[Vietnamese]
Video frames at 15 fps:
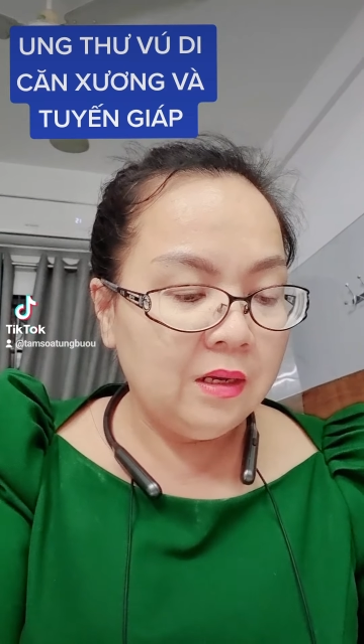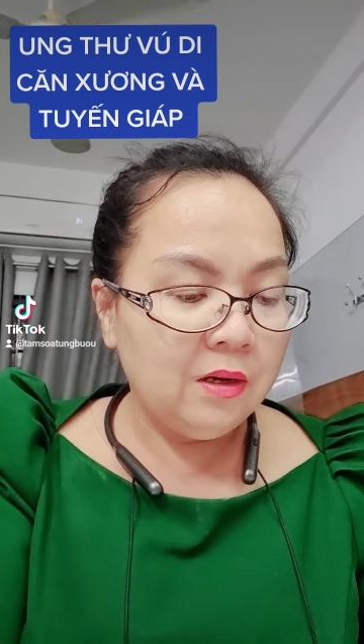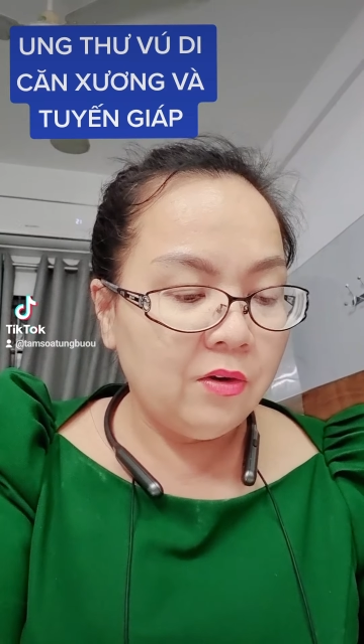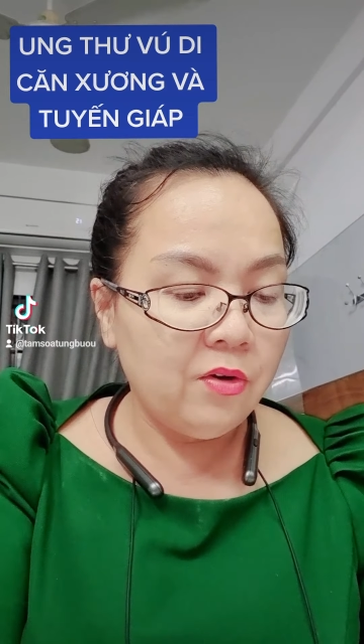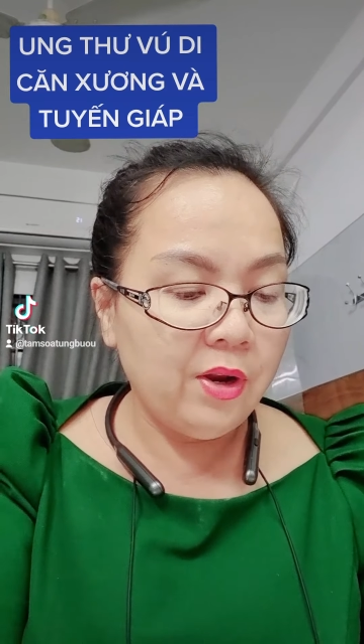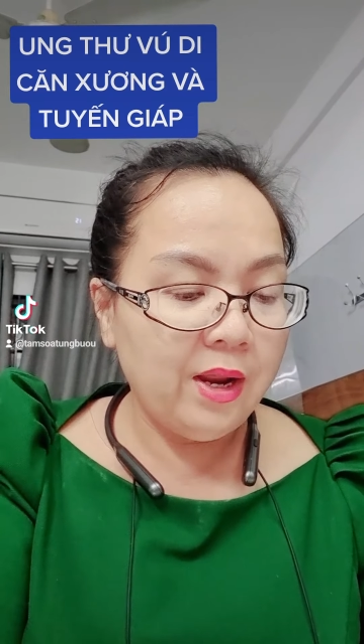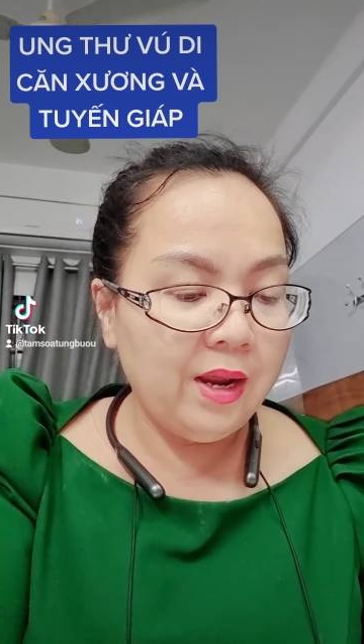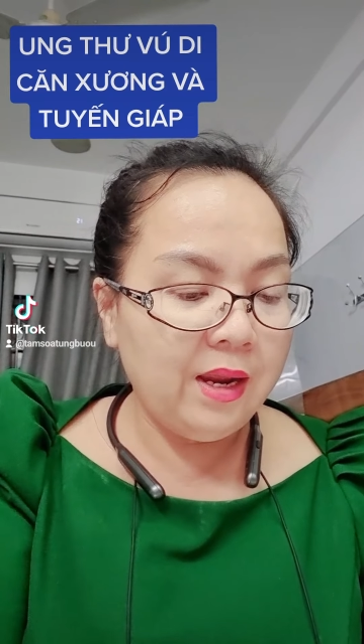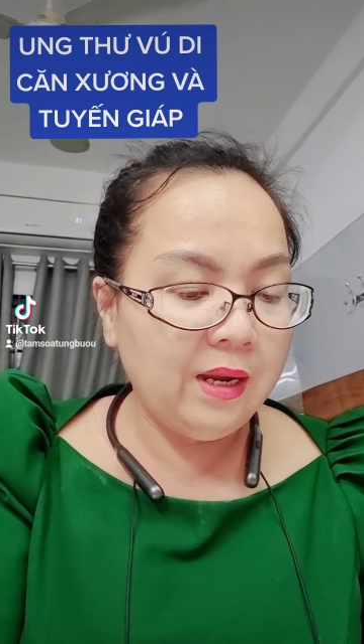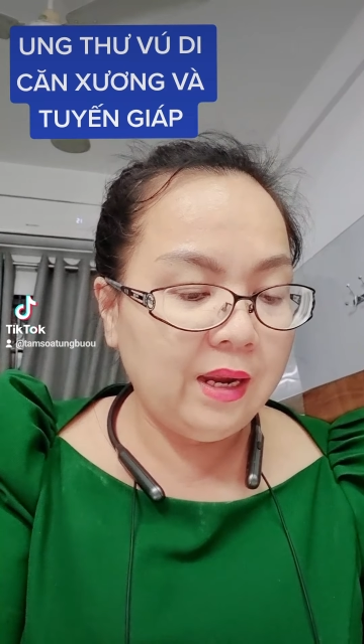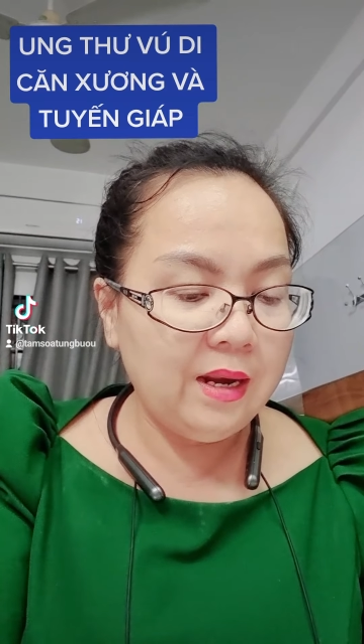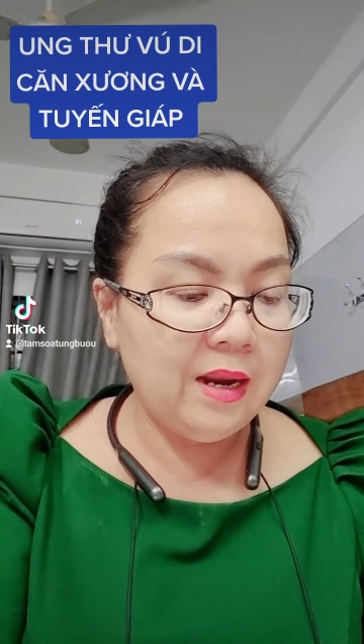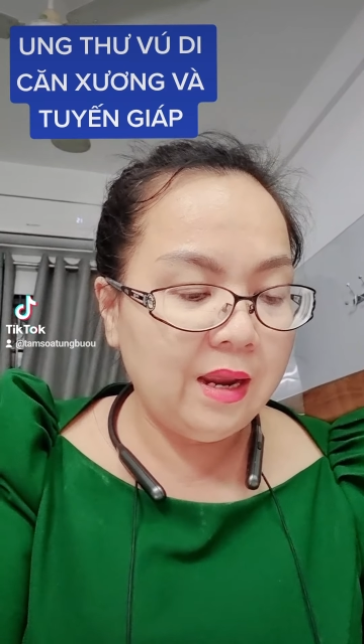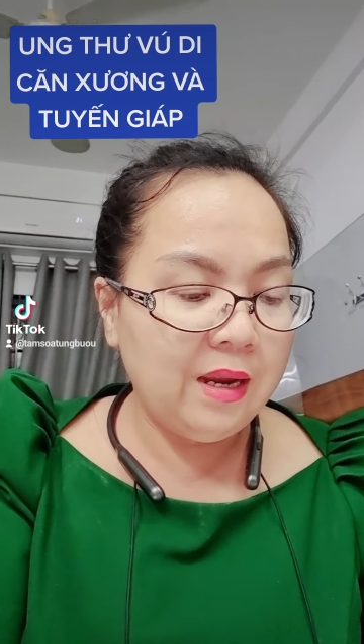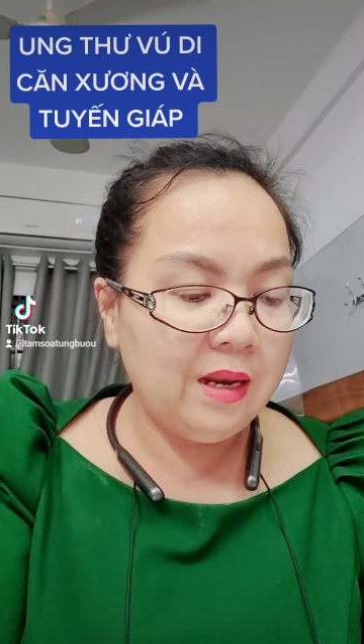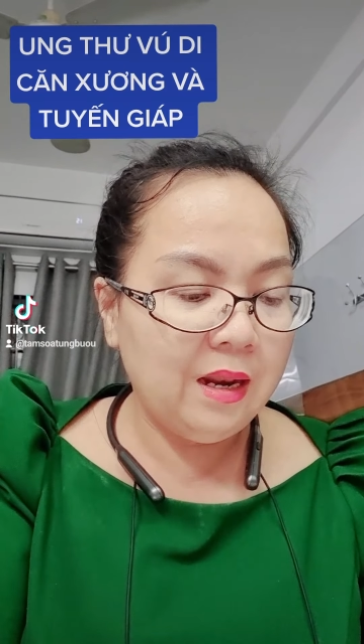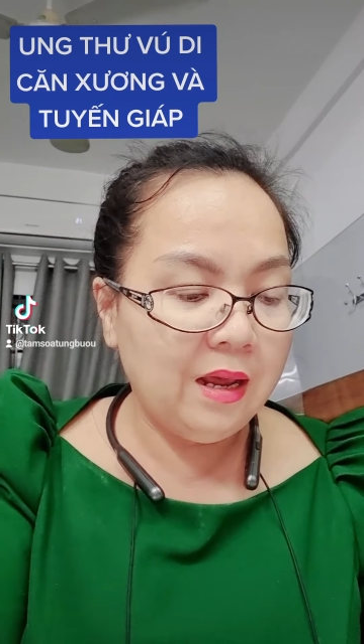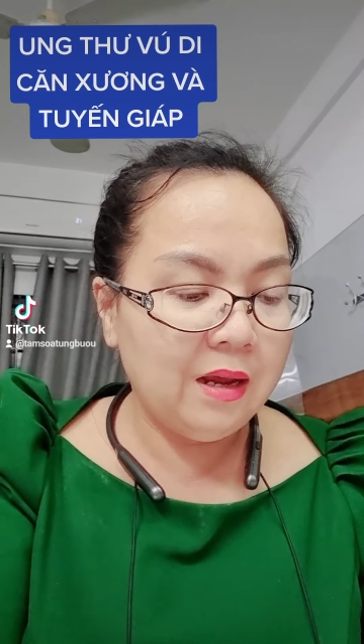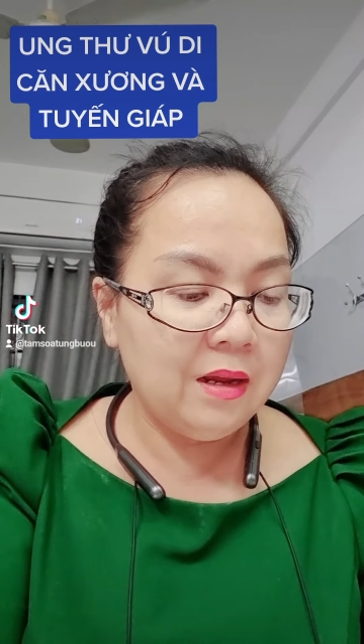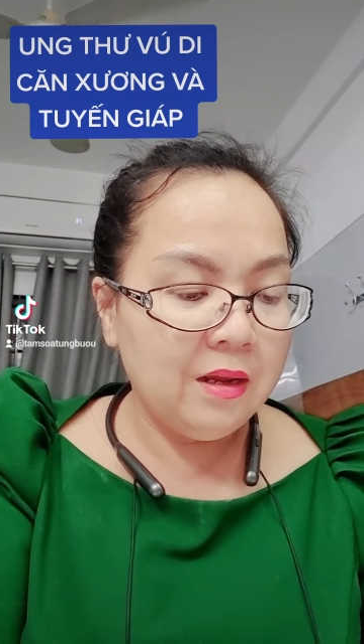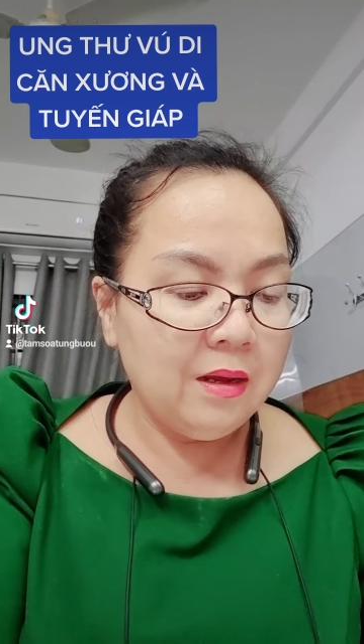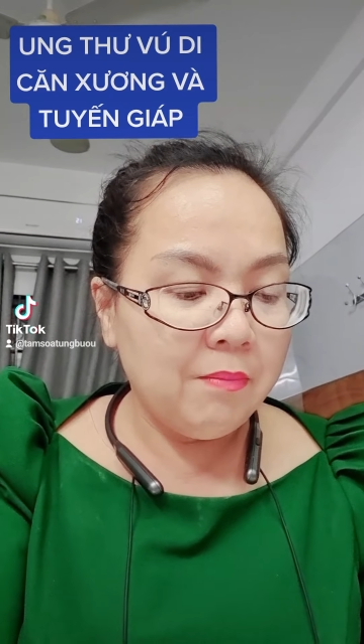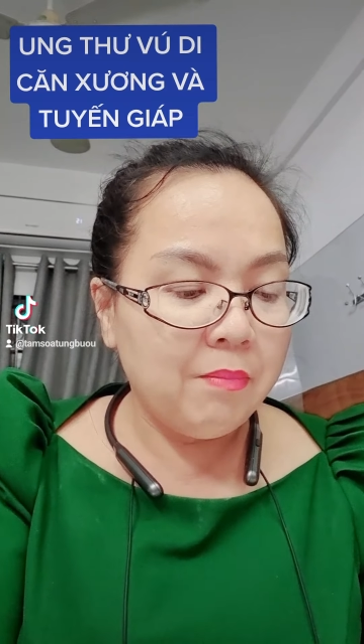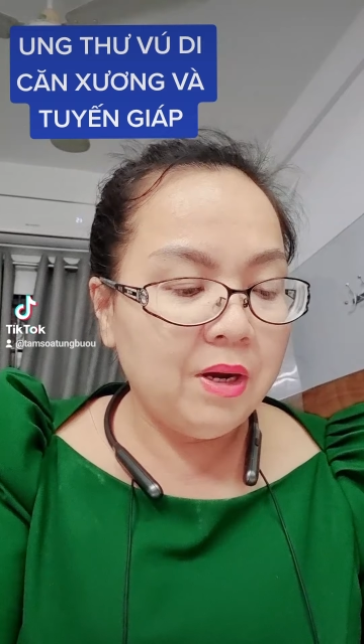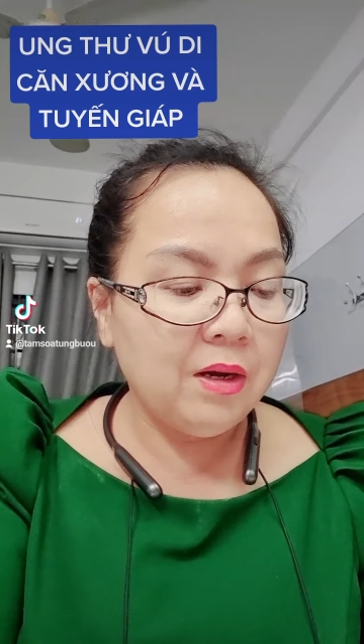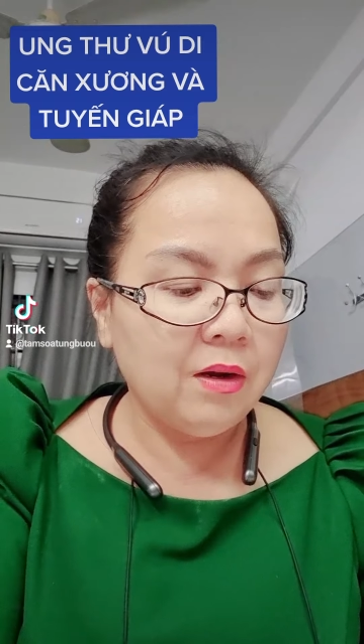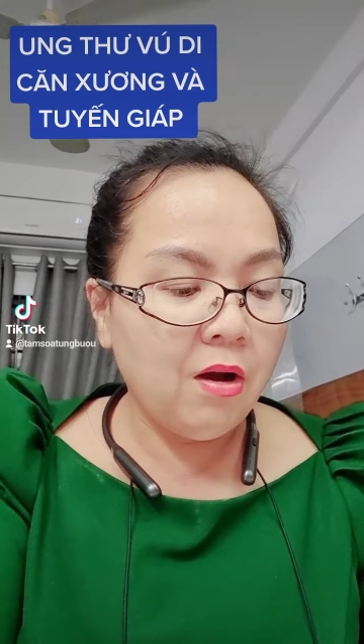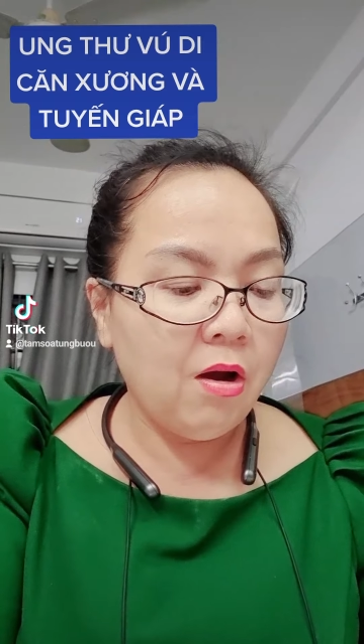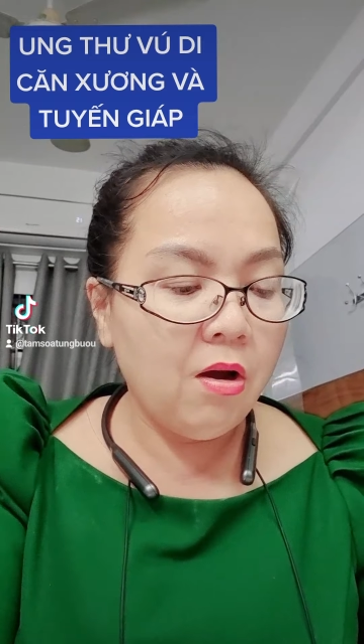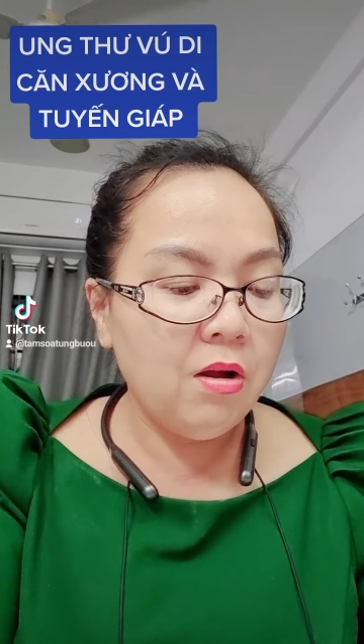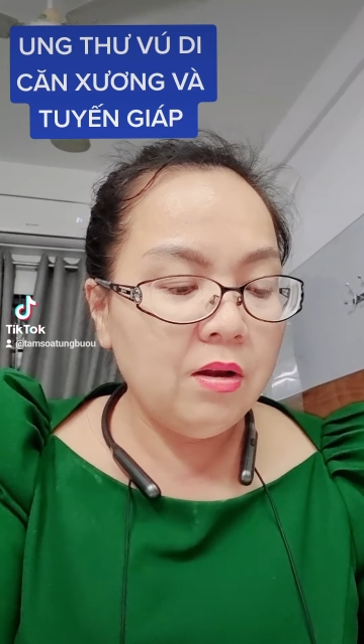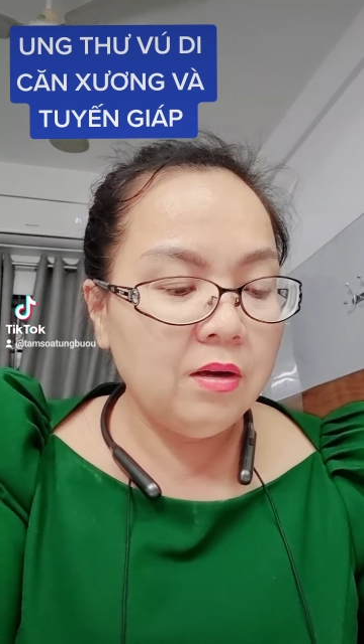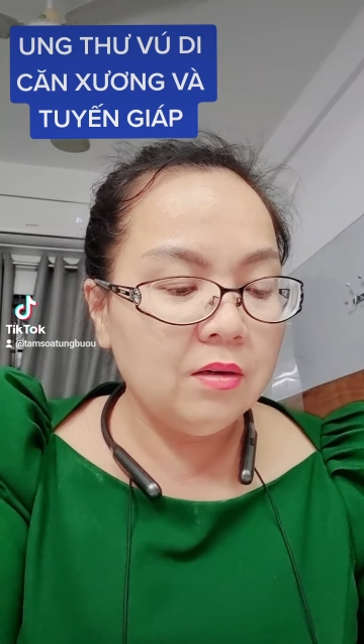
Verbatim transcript: rồi hai cái này là mình có